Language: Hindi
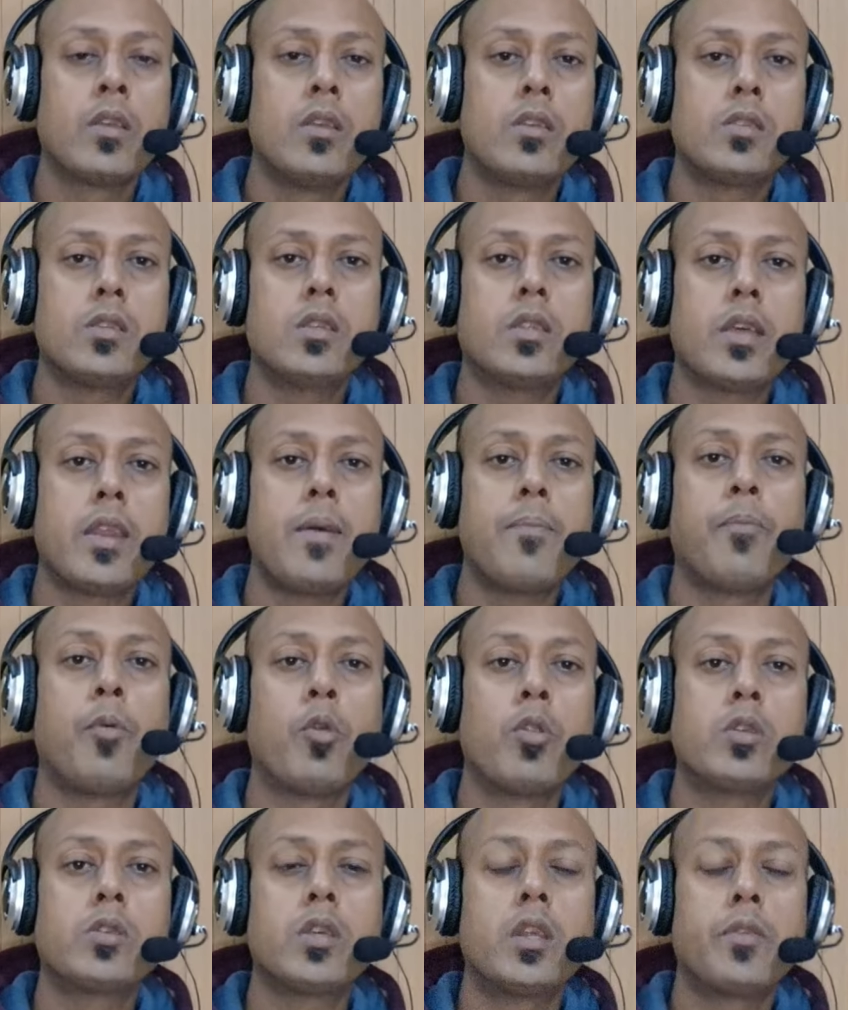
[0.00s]
इसी तरह
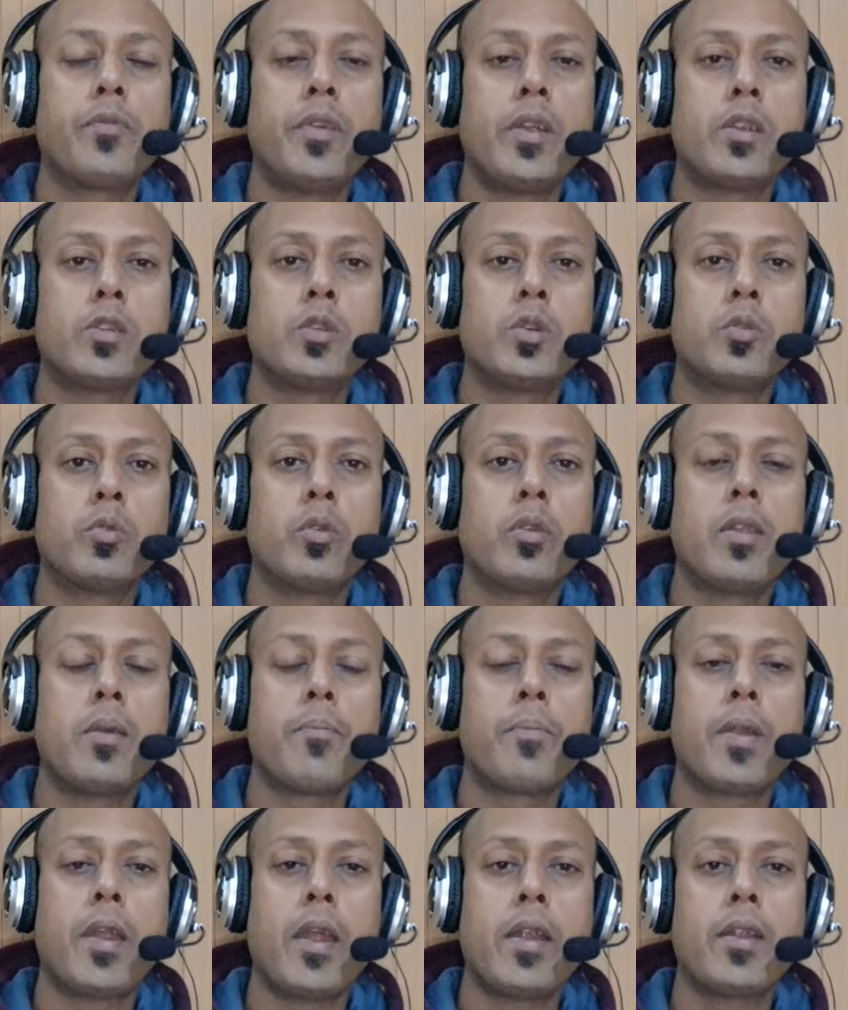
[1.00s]
पोलीसल्फेट जो उन्होंने
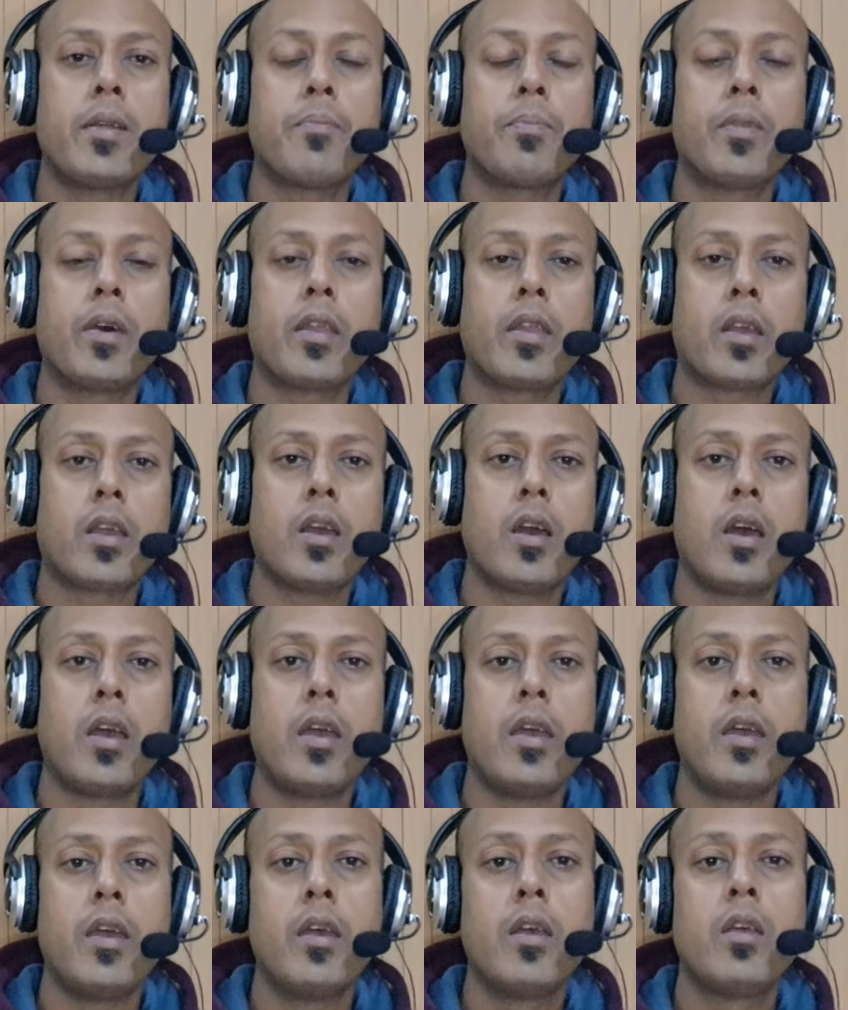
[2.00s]
ब्रांड अपना रखा
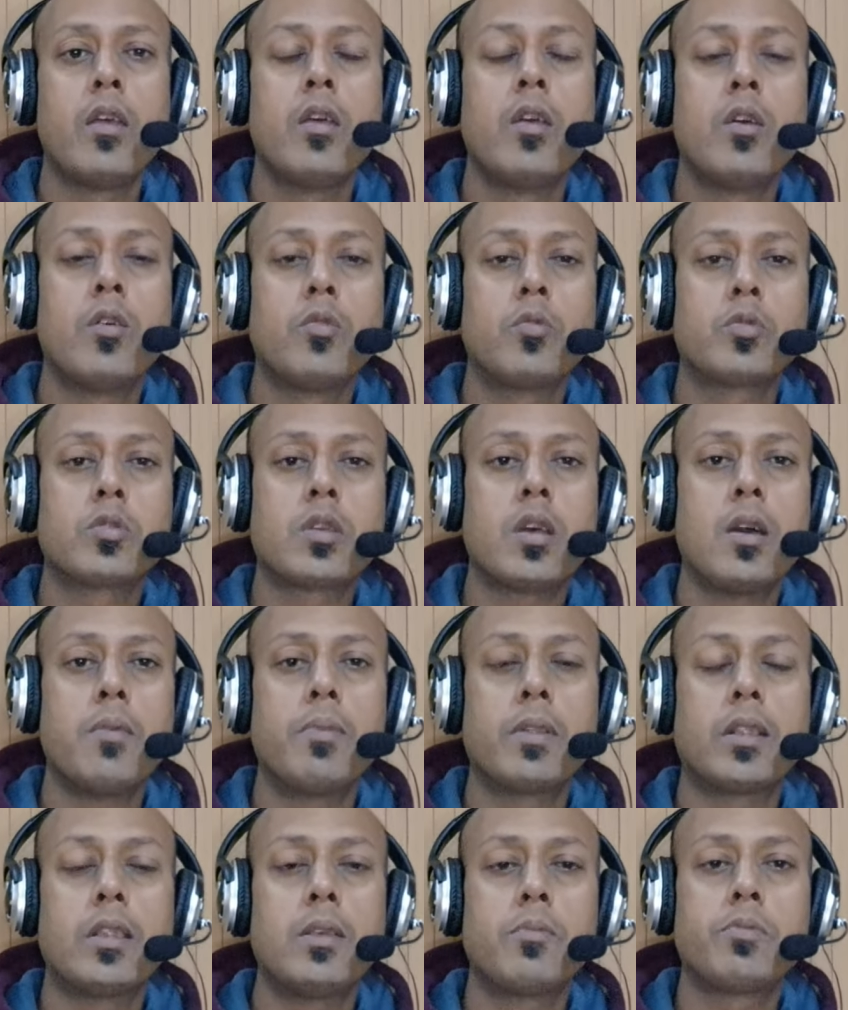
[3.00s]
है उसका
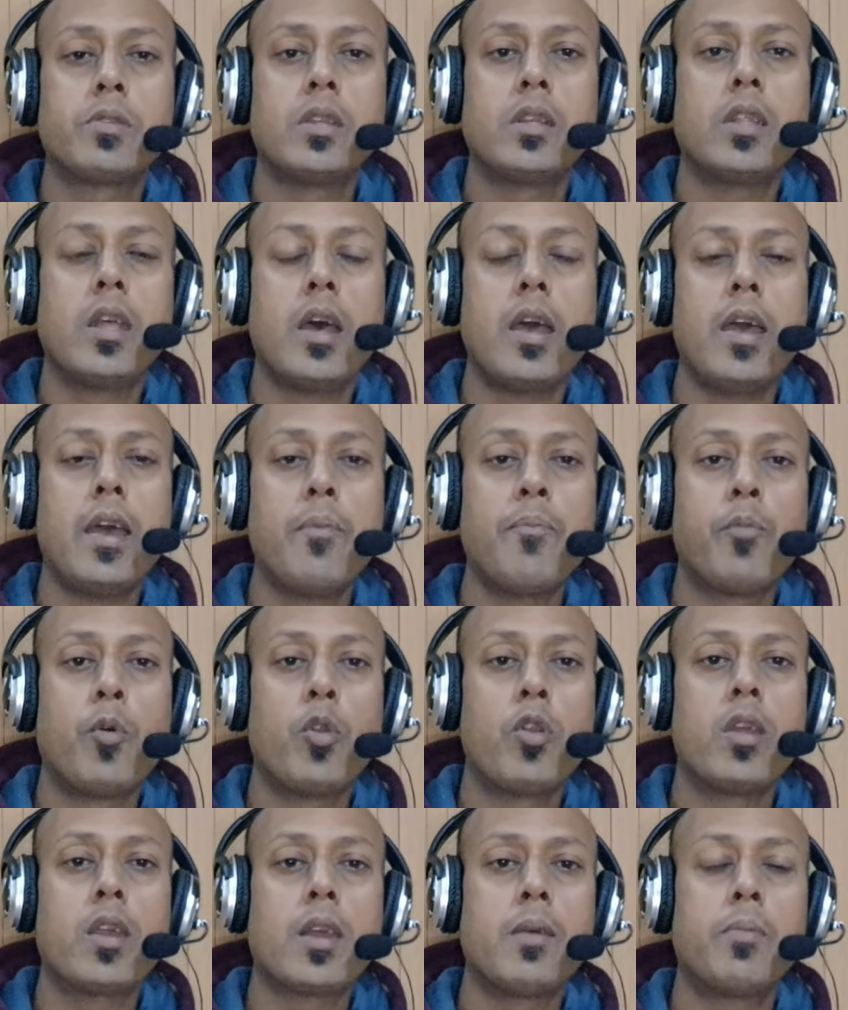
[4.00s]
मतलब सीधा है
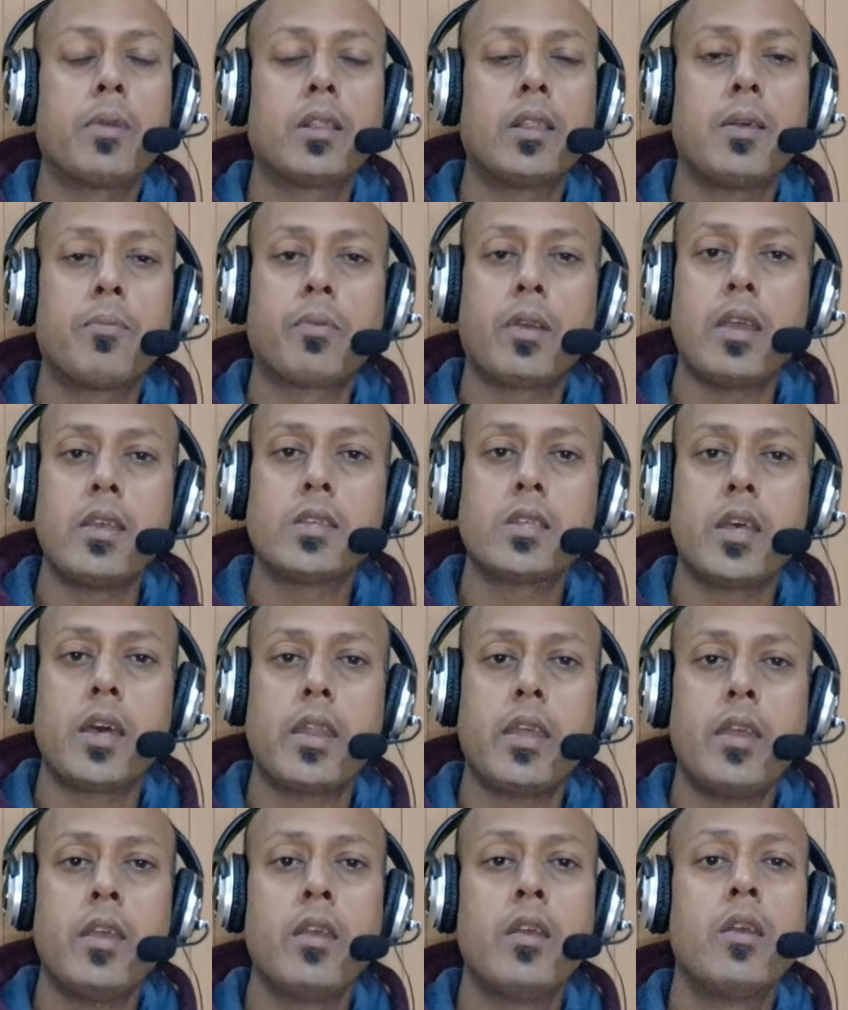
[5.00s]
पोली का मतलब कई
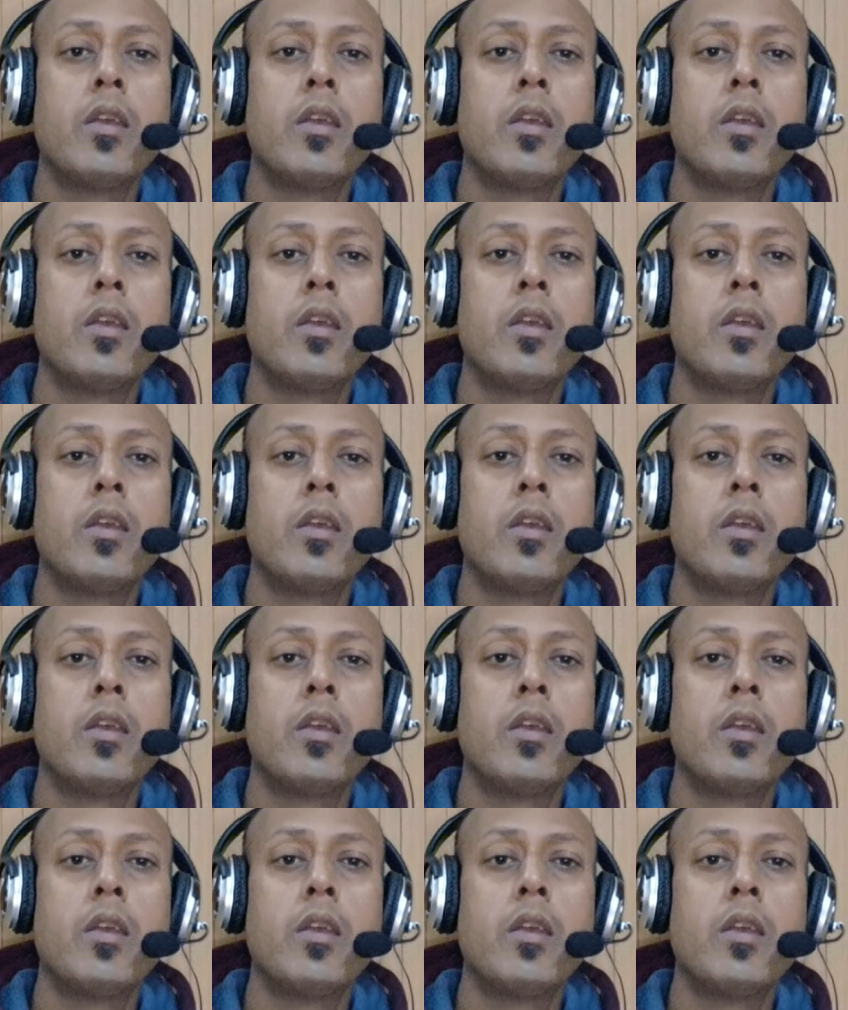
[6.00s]
सारे